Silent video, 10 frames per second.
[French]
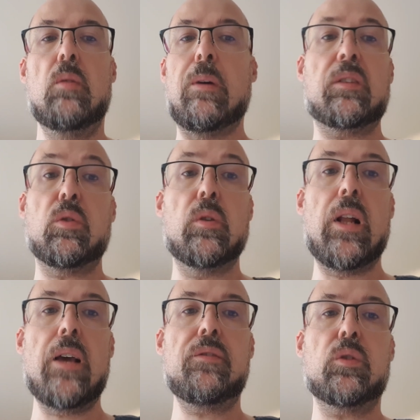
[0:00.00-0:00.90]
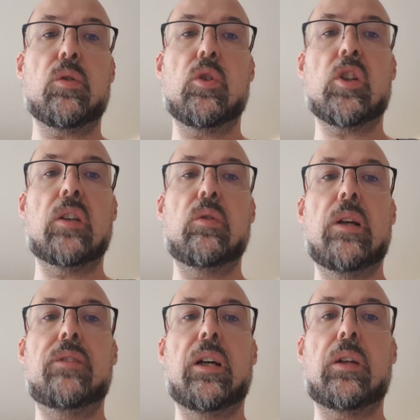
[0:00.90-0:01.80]
bah, sur le live, sur le chat du
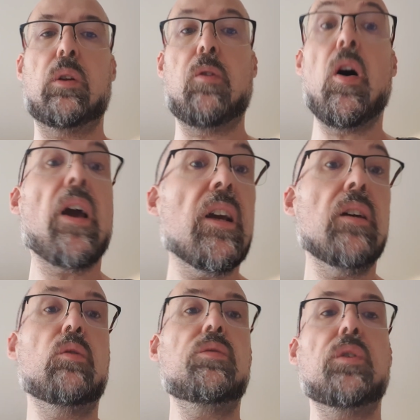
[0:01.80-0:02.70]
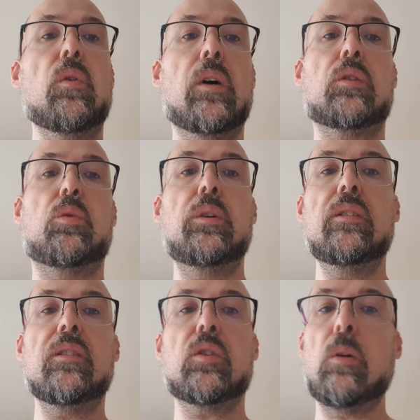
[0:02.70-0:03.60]
live directement. Et nous ferons un
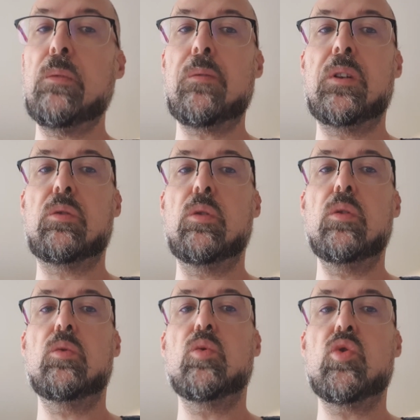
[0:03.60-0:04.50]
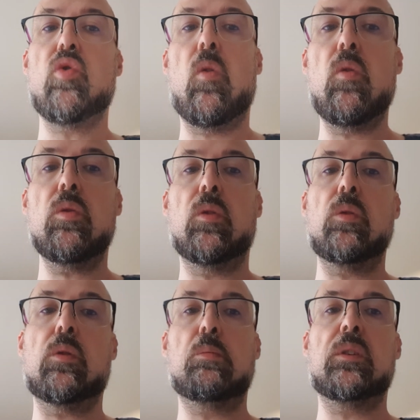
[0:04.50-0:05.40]
quiz comme d'habitude. Nous jouerons
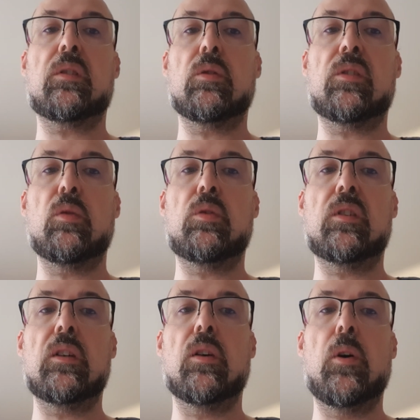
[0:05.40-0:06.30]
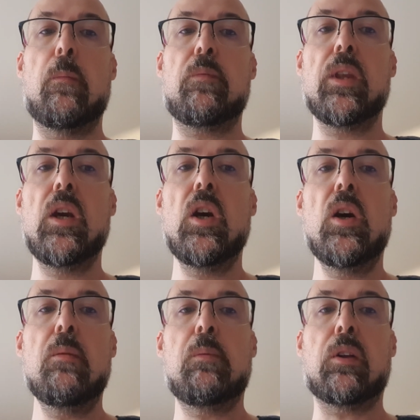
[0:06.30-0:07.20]
donc, puisque c'est aussi
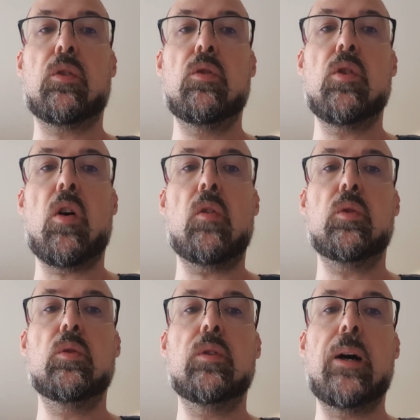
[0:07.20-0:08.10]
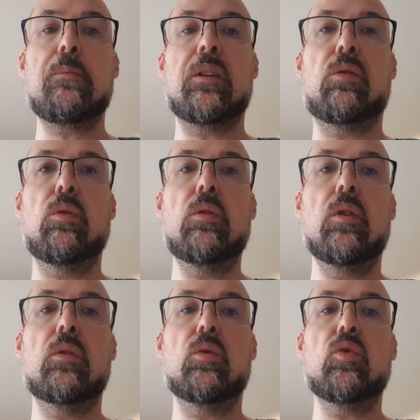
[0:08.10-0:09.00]
maintenant une
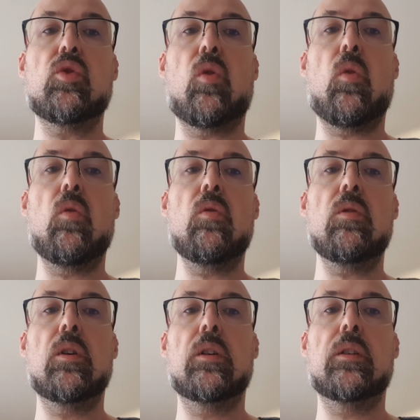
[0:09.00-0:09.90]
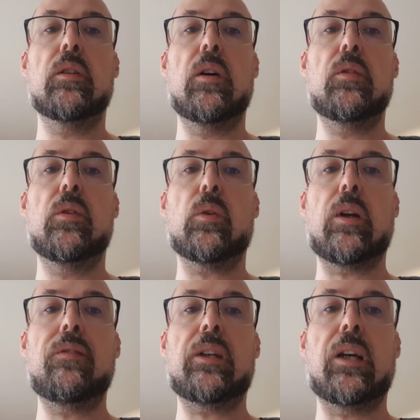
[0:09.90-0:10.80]
habitude, nous jouerons
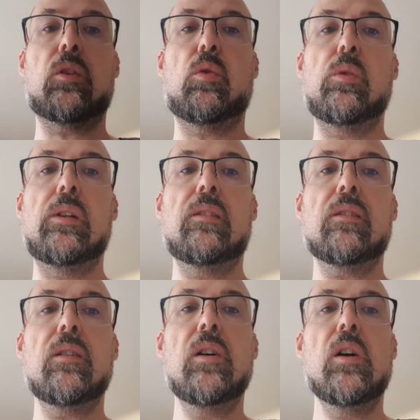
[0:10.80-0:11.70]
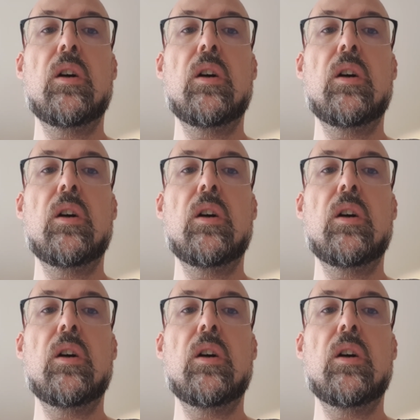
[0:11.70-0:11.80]
donc avec un quiz